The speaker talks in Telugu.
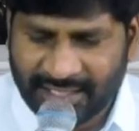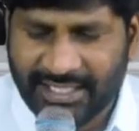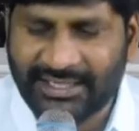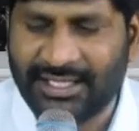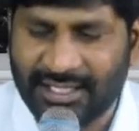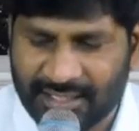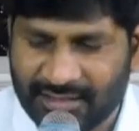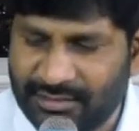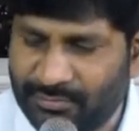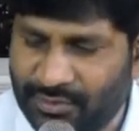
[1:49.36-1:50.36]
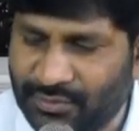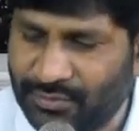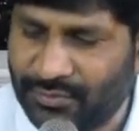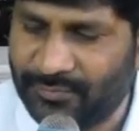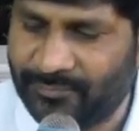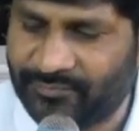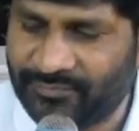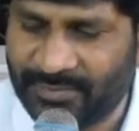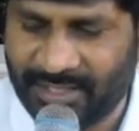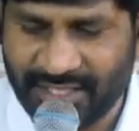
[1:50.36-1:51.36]
కీర్తన గ్రంథంలో
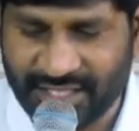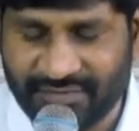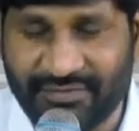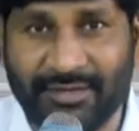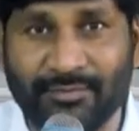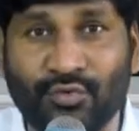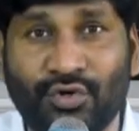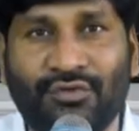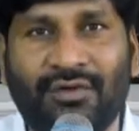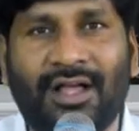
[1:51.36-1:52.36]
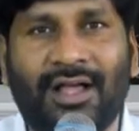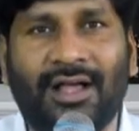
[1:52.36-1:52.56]
ఇరవై మూడవ